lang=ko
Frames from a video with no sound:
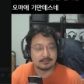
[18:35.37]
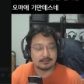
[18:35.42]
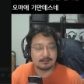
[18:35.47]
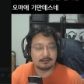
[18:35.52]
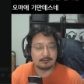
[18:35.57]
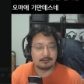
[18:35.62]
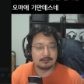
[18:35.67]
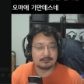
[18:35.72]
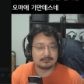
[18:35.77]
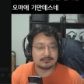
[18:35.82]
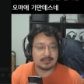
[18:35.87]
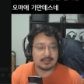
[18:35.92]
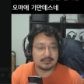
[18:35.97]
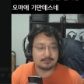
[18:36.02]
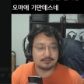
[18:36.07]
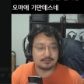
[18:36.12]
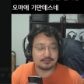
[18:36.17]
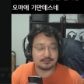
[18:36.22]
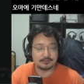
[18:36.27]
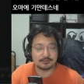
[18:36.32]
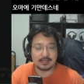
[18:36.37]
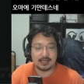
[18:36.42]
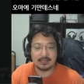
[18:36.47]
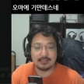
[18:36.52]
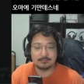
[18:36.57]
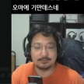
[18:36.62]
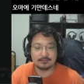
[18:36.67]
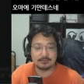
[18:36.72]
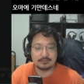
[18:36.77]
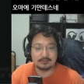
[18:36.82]
어 데이브도 더
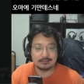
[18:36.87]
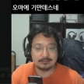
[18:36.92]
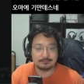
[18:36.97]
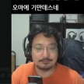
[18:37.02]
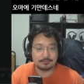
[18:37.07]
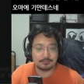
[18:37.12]
다이브